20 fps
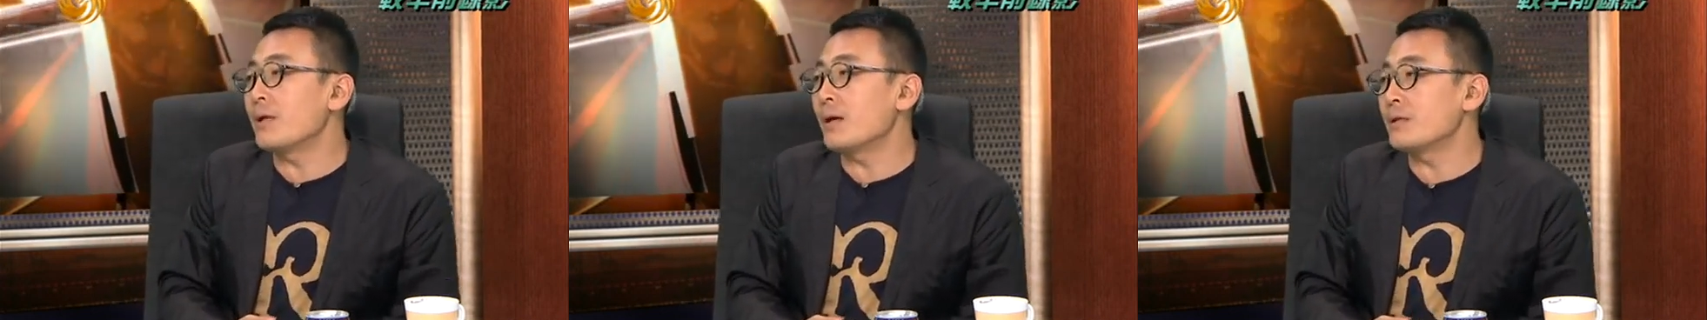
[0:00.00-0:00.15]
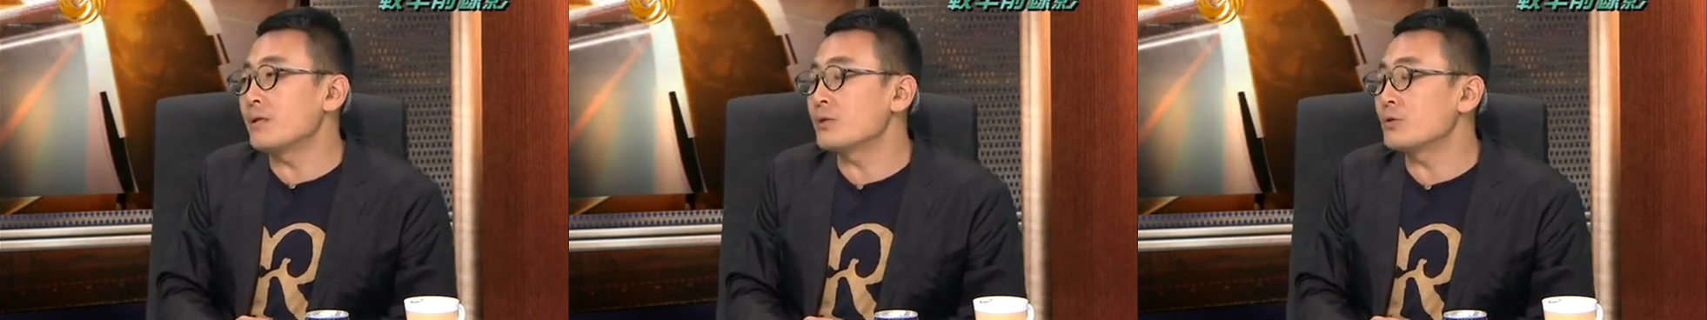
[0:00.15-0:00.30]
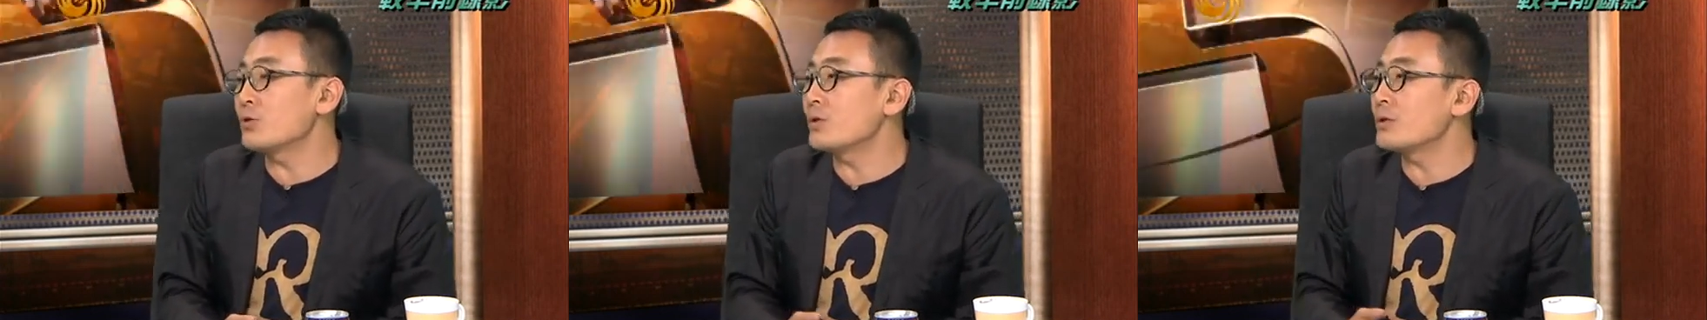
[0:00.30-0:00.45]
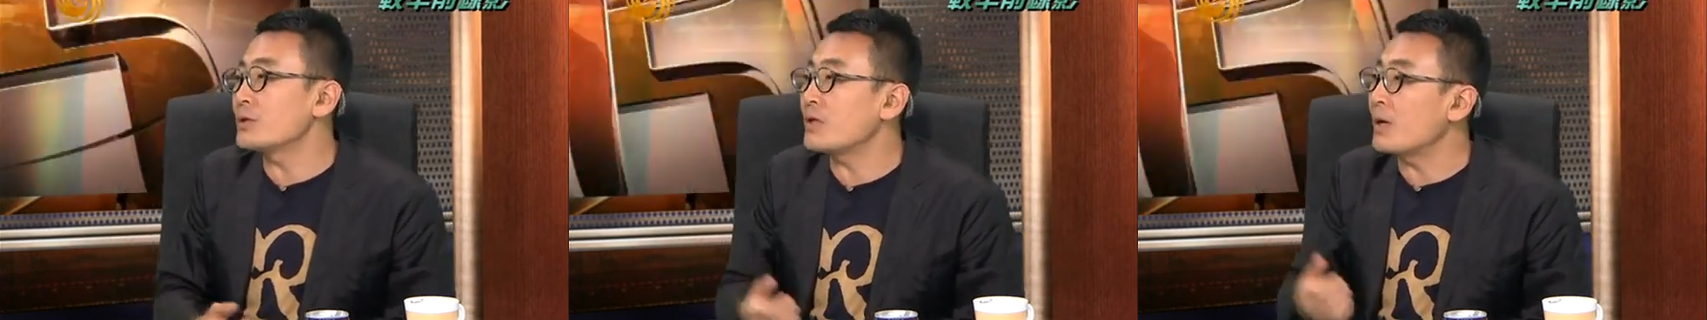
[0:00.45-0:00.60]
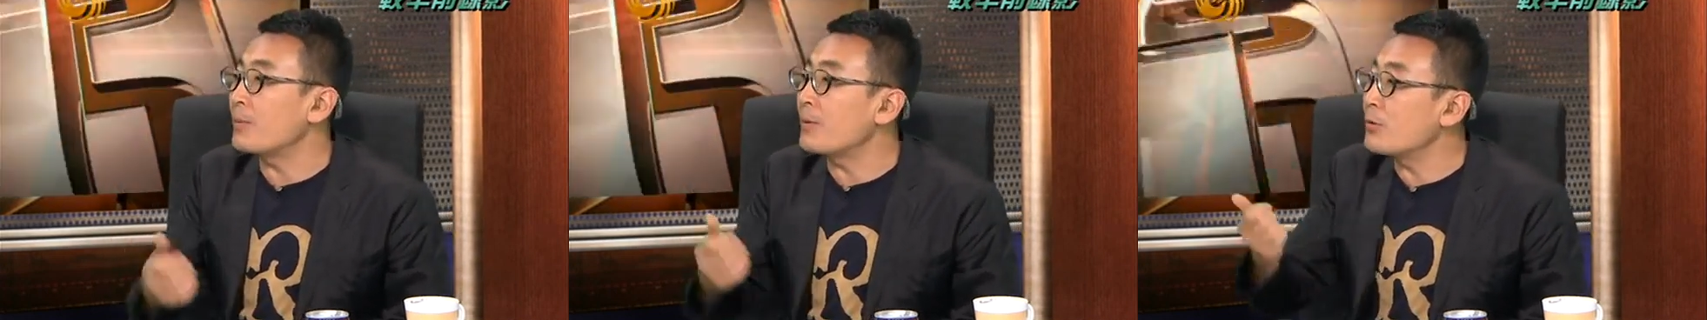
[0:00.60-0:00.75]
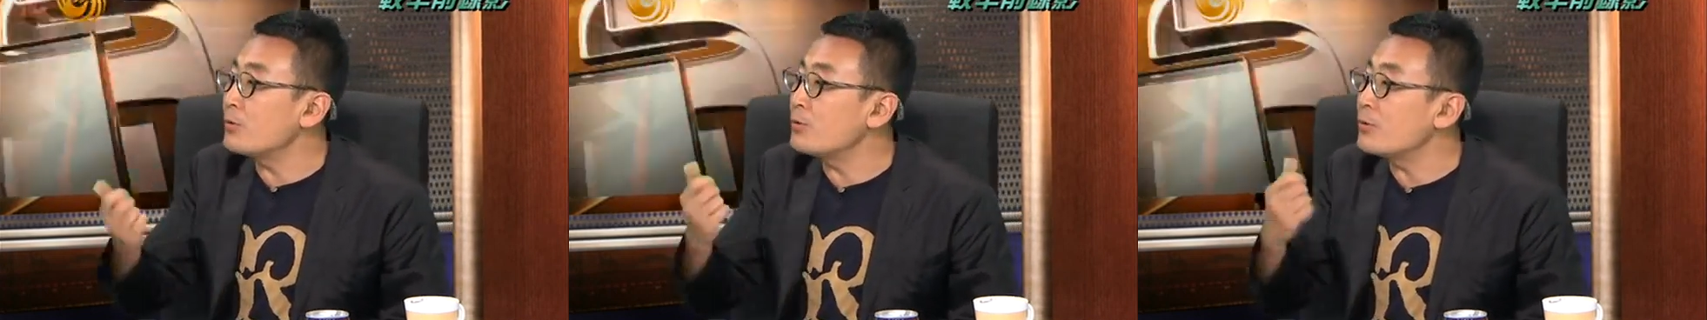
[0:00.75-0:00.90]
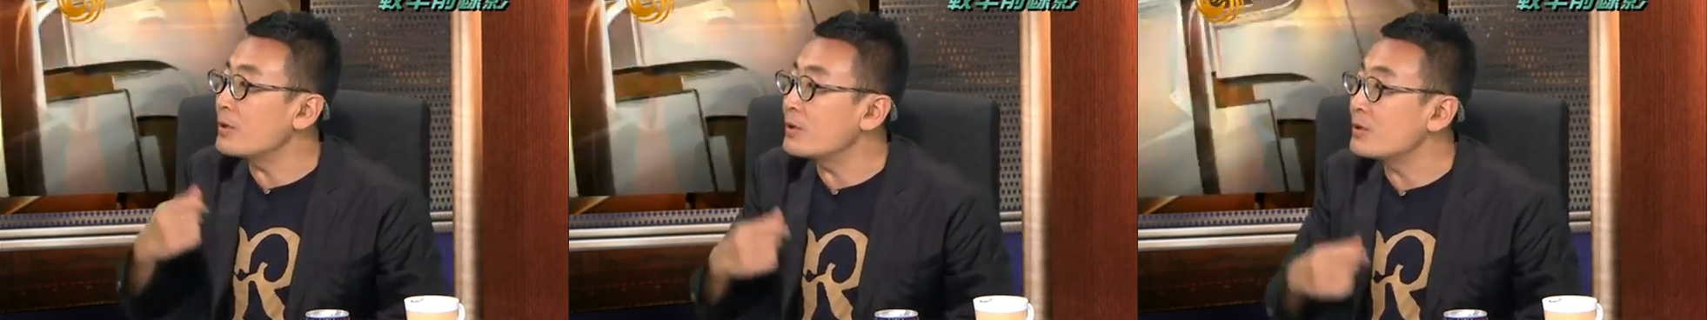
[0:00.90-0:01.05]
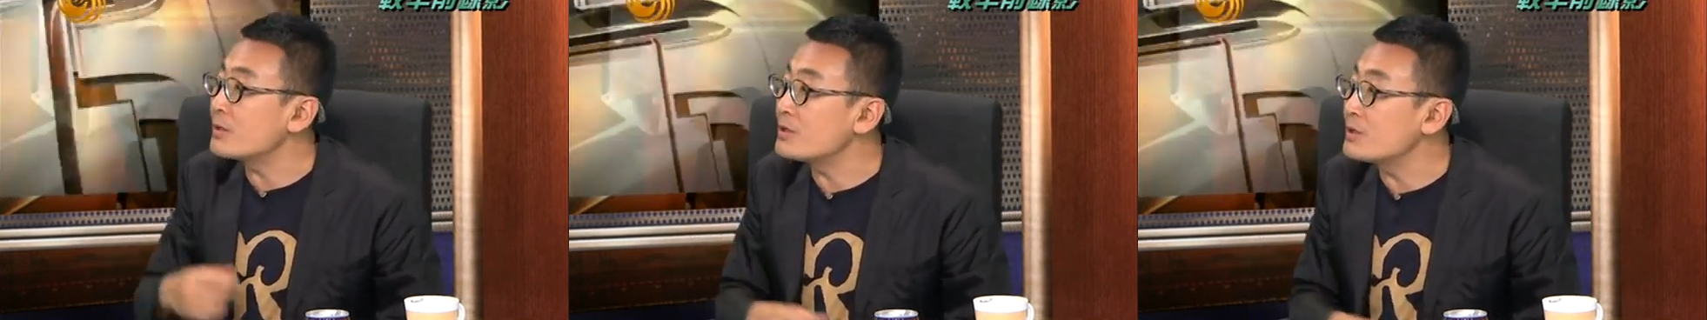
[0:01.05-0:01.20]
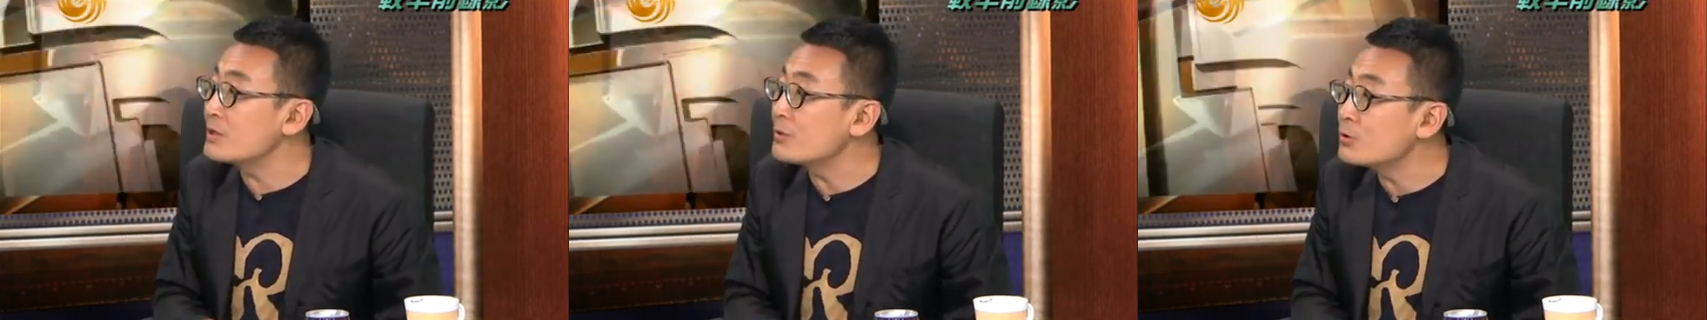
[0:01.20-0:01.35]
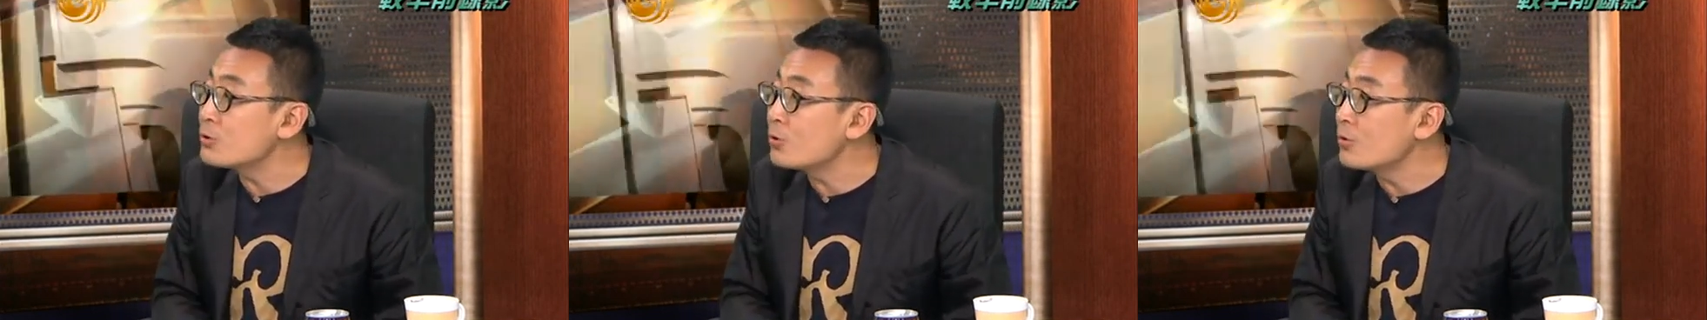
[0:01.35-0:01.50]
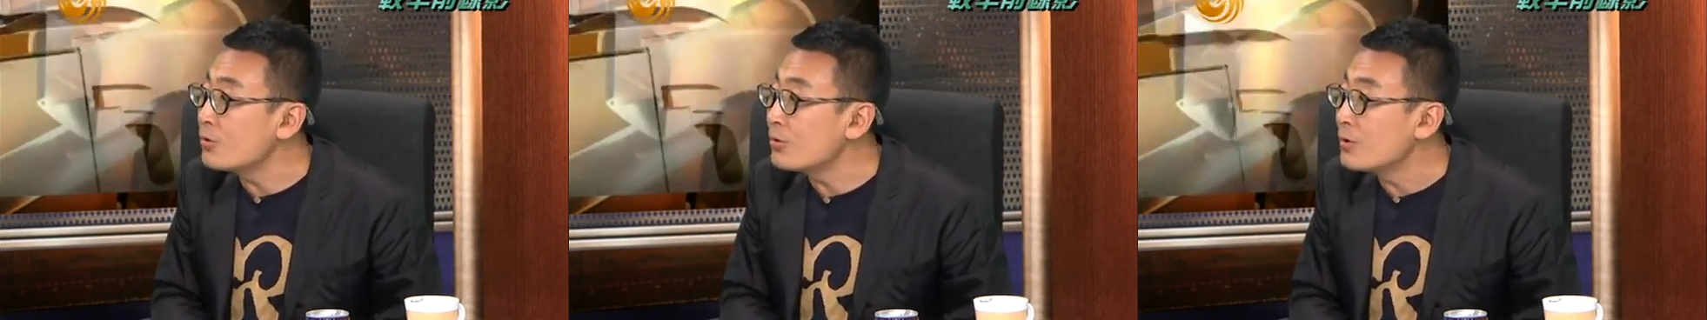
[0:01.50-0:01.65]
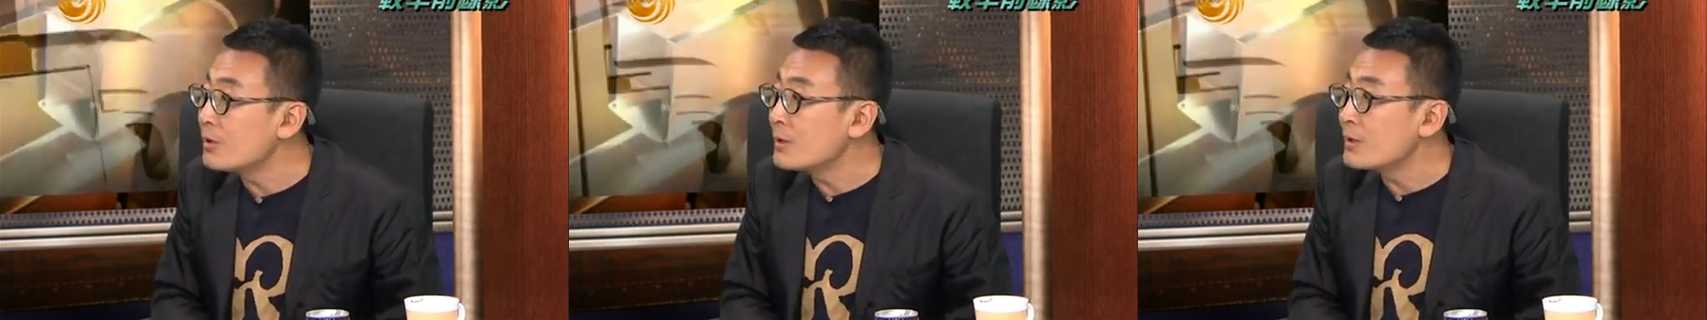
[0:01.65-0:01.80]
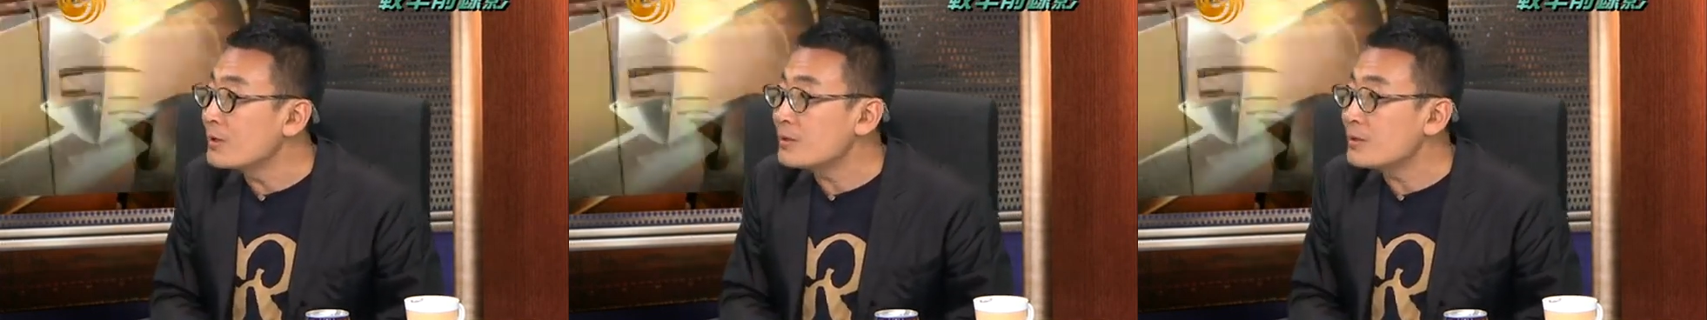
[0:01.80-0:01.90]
那你说贾宝玉和秦钟，